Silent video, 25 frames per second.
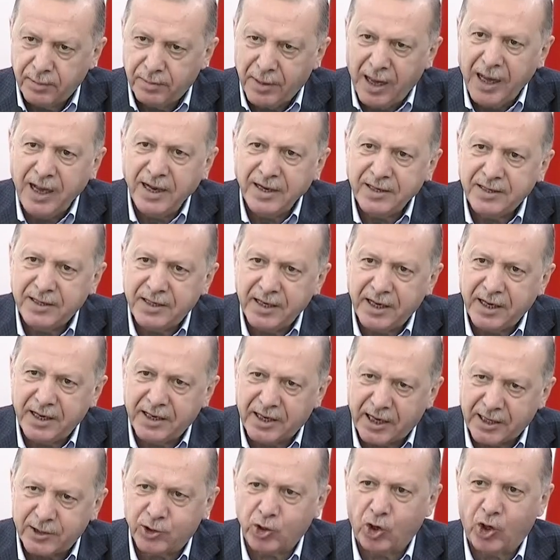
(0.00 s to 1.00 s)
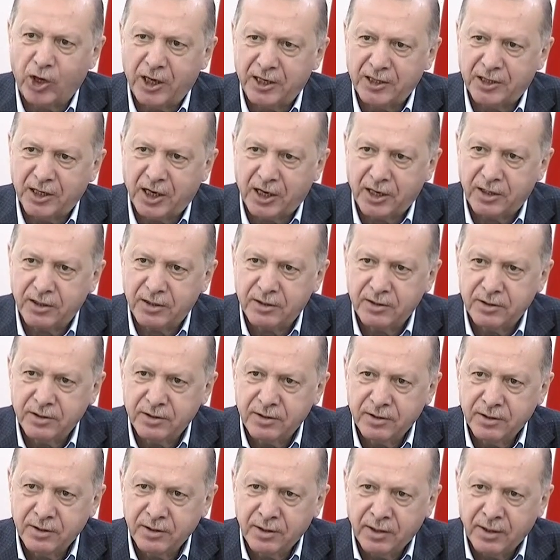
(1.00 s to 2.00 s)
Belki geç olacak.
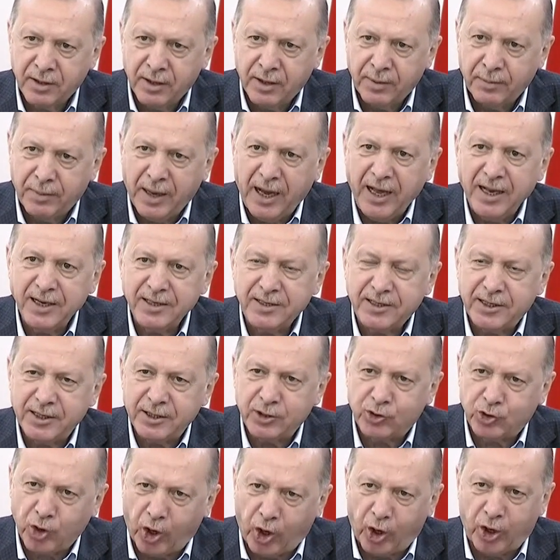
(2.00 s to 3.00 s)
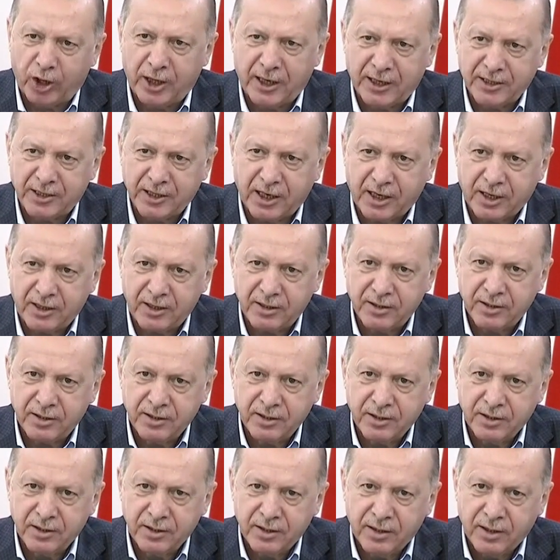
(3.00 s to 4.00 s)
Belki zor olacak.
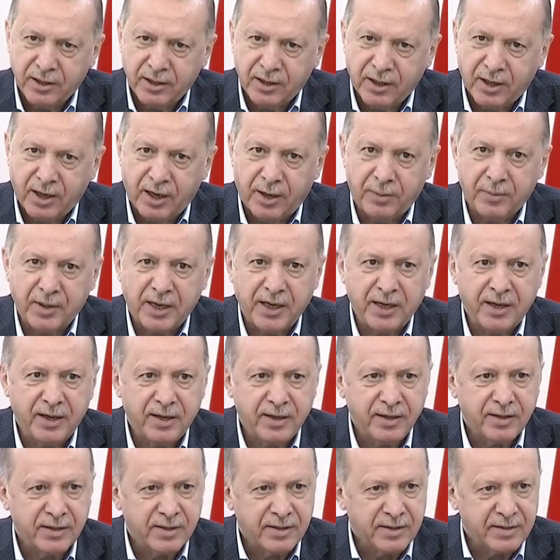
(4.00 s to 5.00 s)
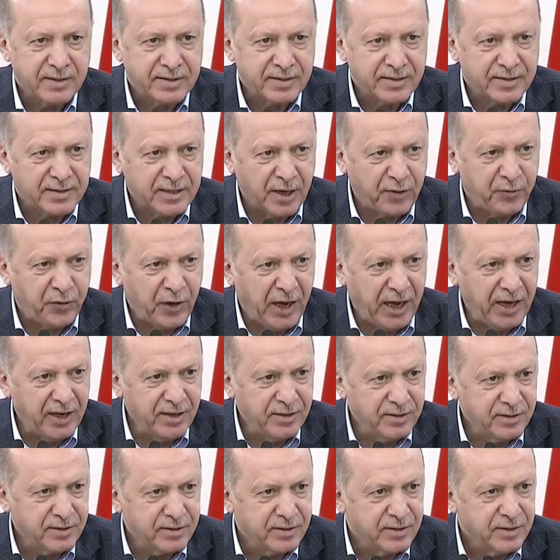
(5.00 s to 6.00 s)
Ama
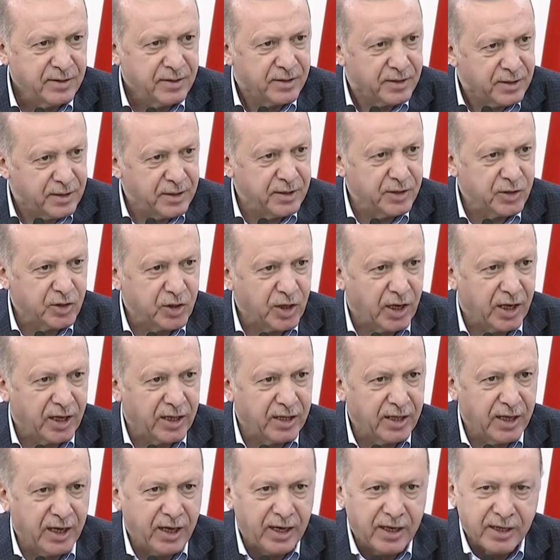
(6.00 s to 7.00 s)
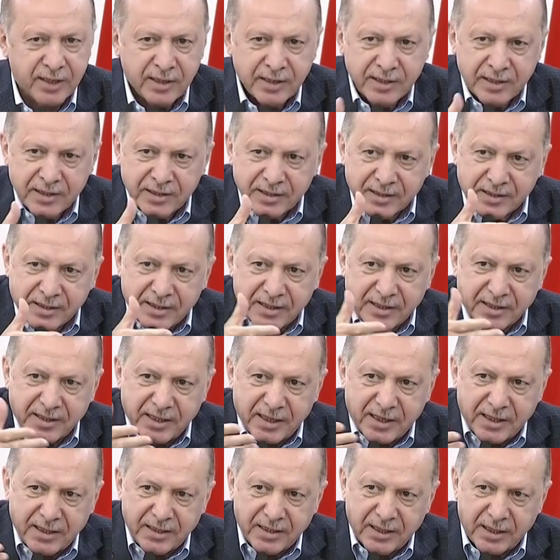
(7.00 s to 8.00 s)
zafer inşallah
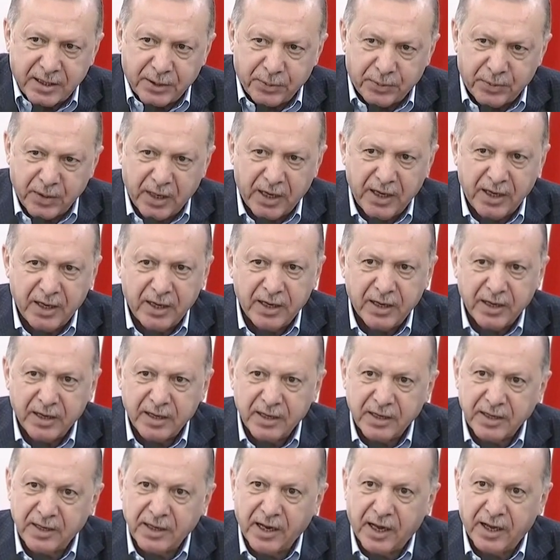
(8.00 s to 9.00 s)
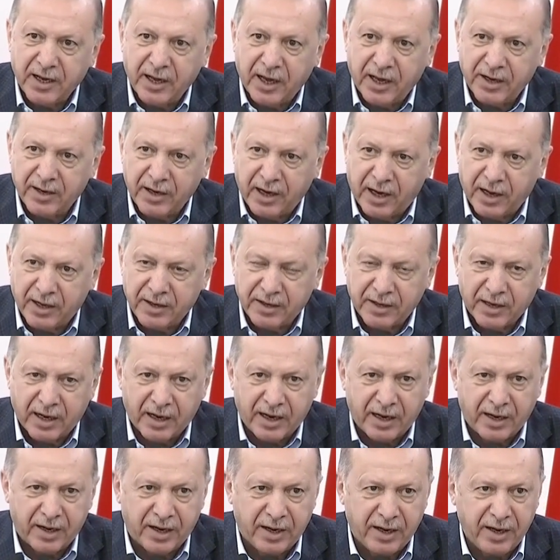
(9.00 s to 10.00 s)
sizin gibi inanan
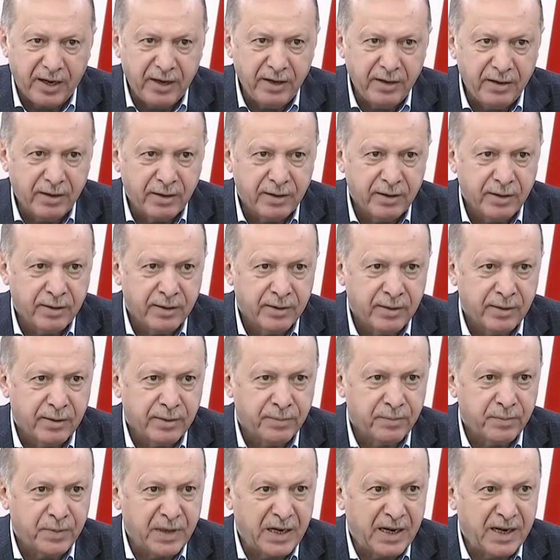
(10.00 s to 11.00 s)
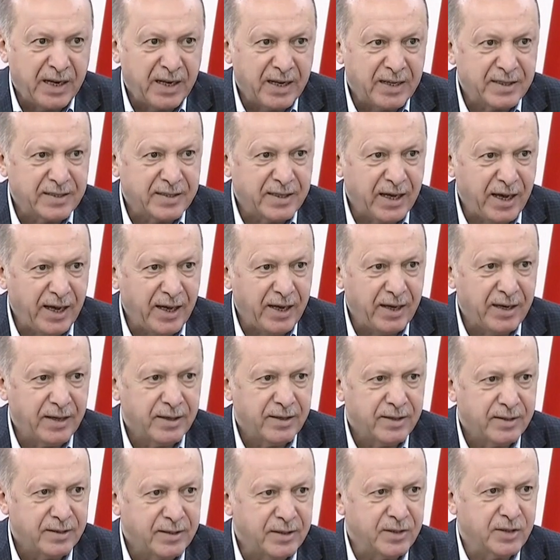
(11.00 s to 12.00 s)
annelerin birlikte
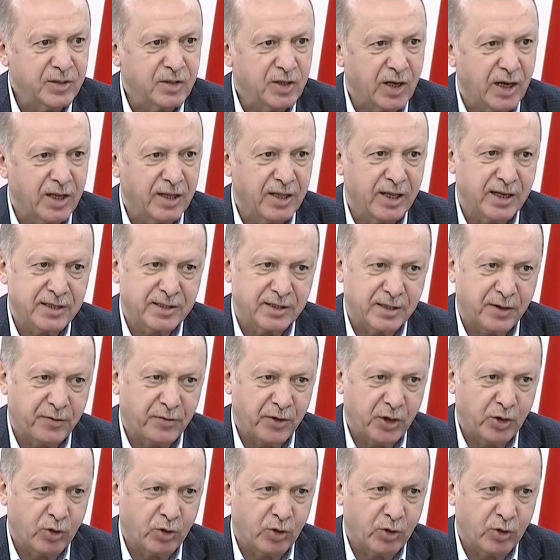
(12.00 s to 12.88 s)
İnşallah zafer